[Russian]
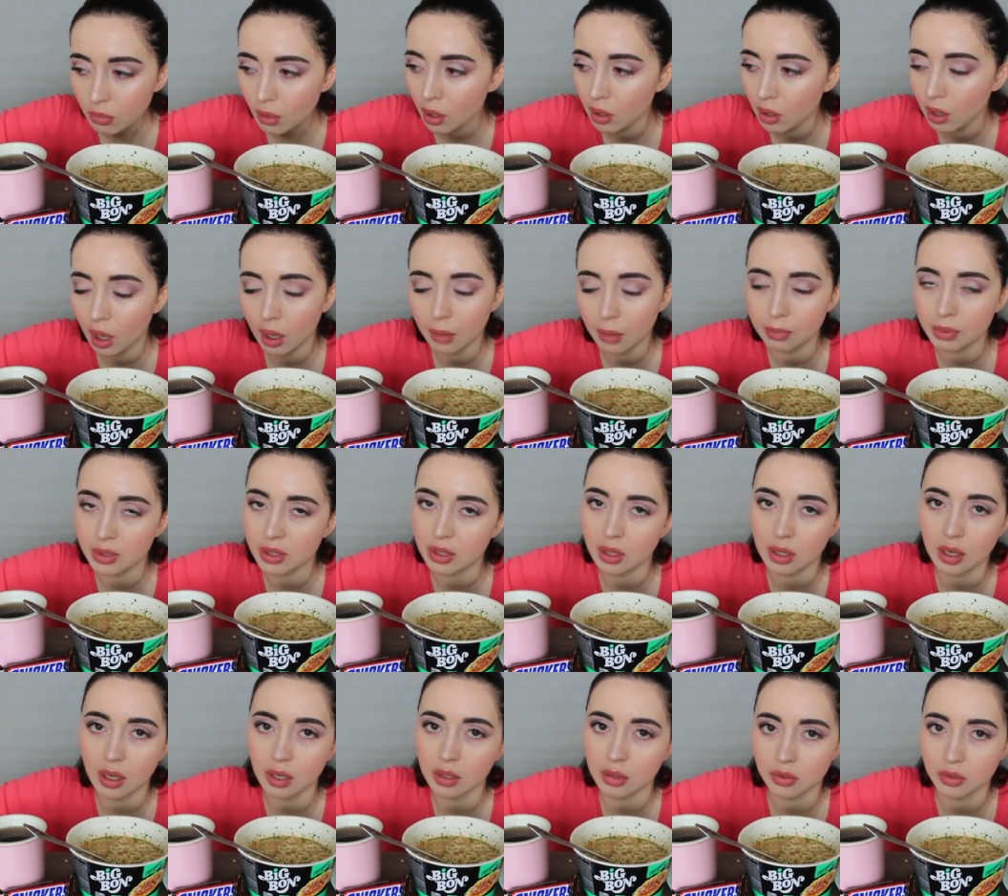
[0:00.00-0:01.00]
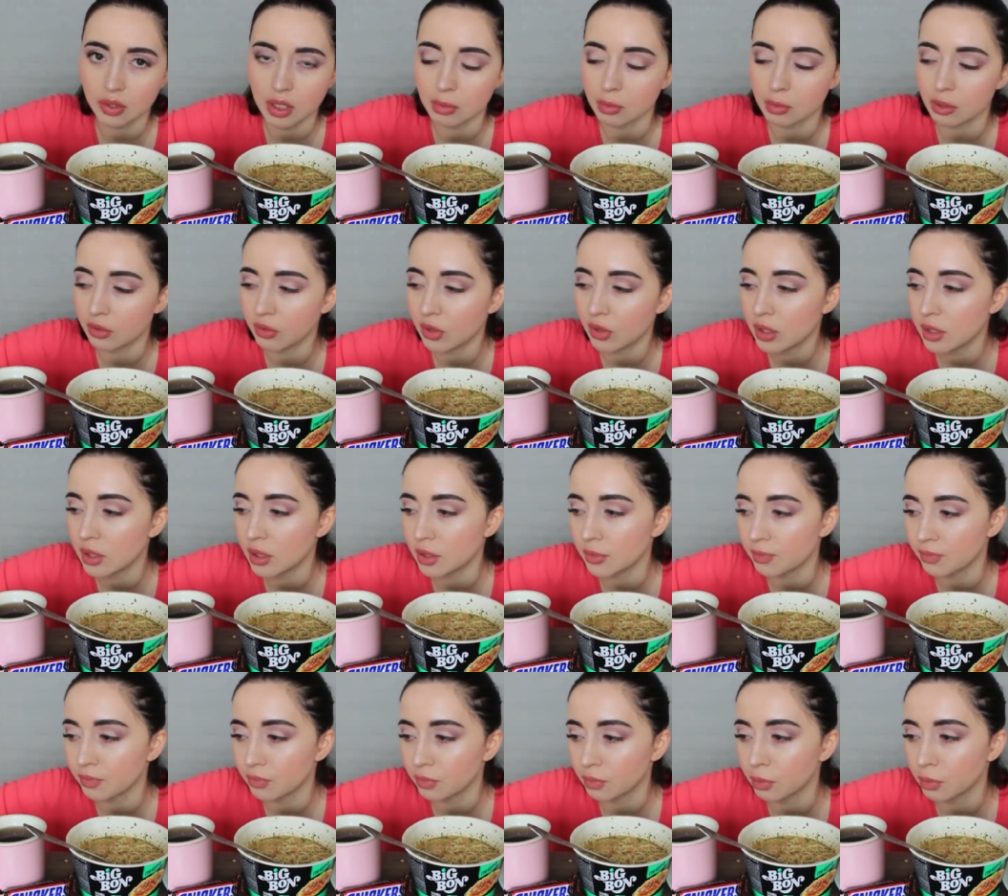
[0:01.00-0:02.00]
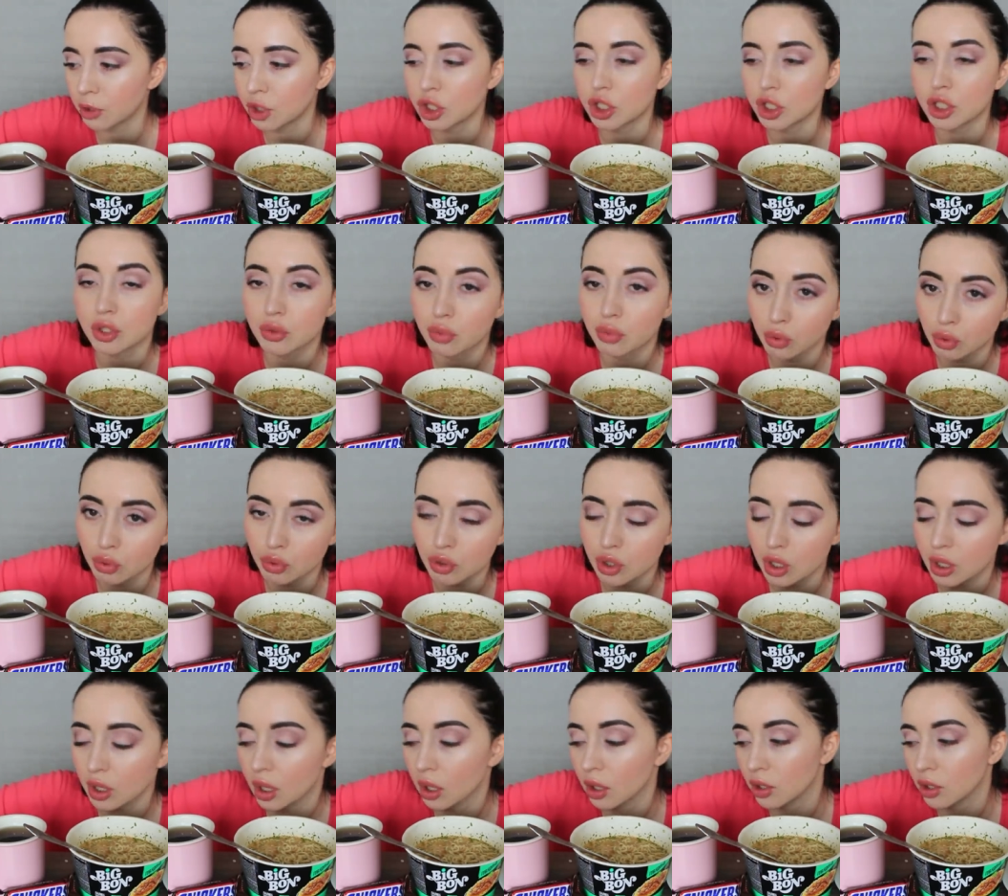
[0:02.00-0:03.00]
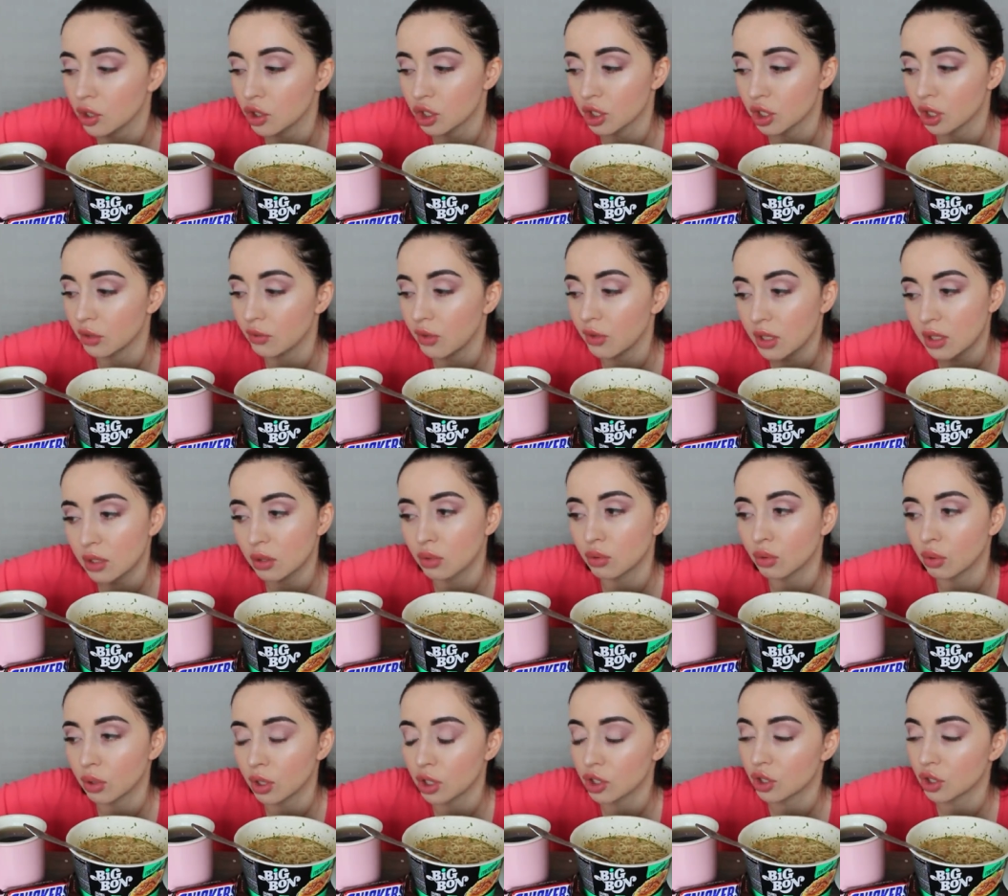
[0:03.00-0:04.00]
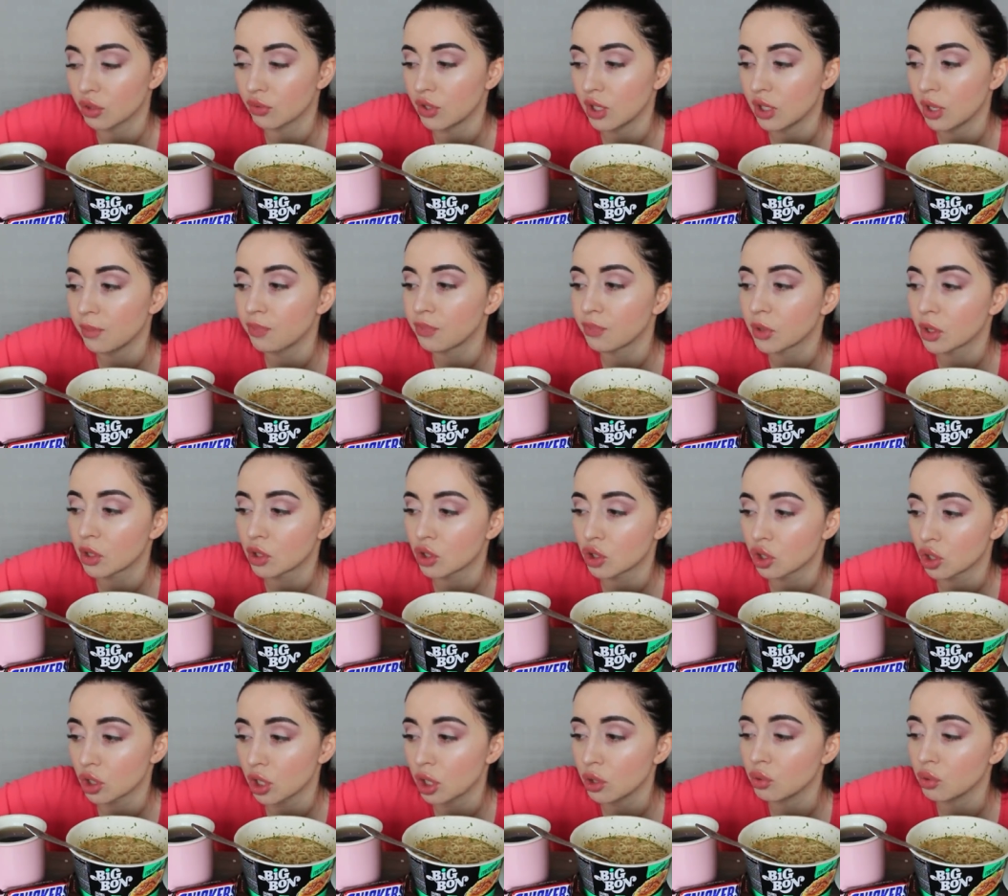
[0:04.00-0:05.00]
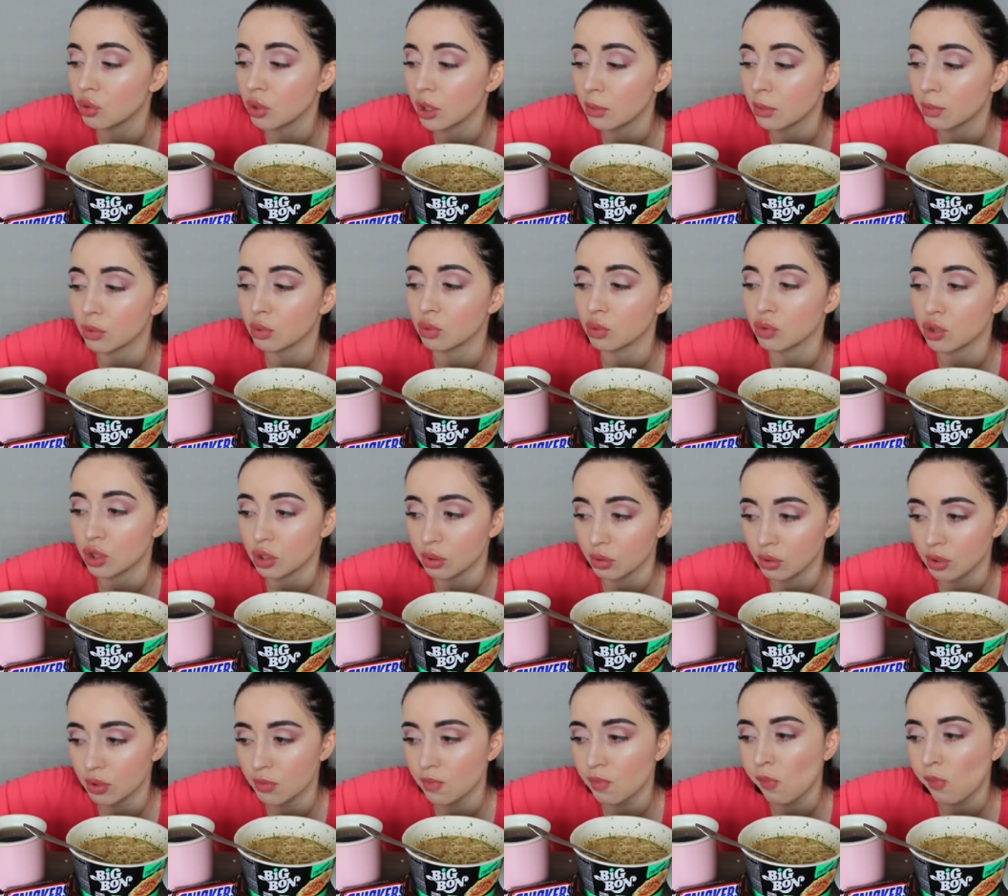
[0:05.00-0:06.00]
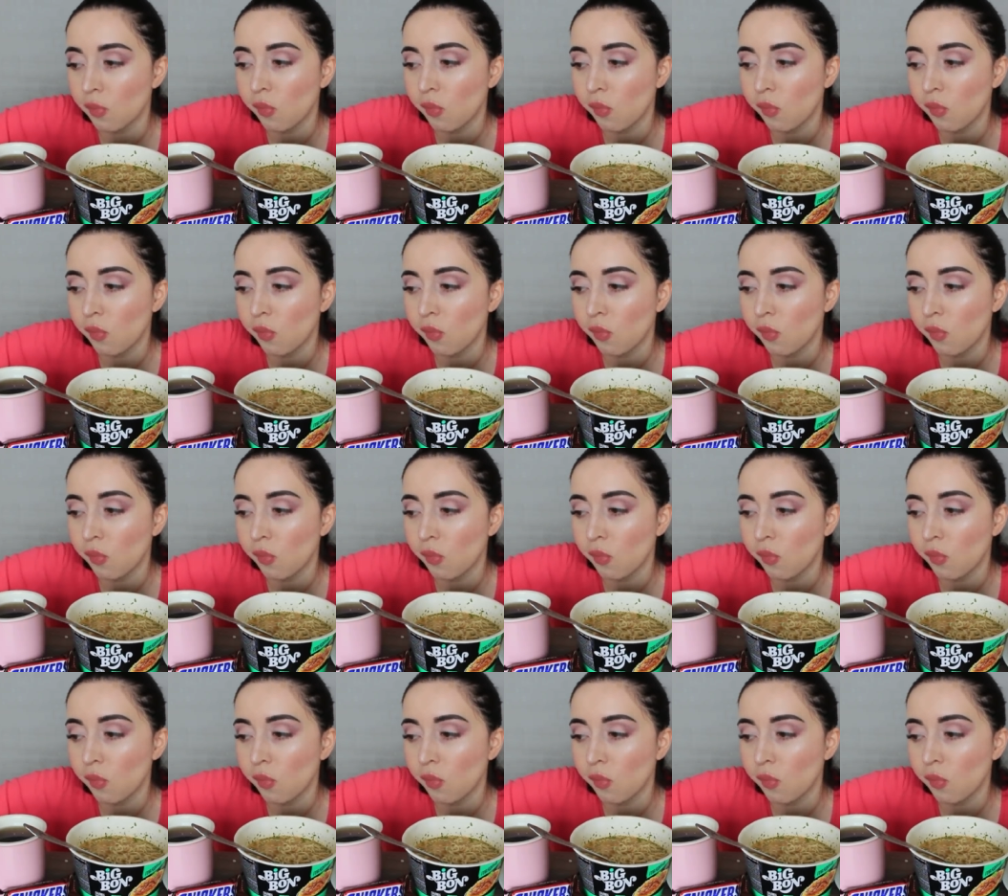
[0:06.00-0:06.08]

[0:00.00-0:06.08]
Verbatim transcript: Я постаралась всем ответить. Большинство людей я, конечно, ответила, но, конечно, всем, к сожалению, не получилось.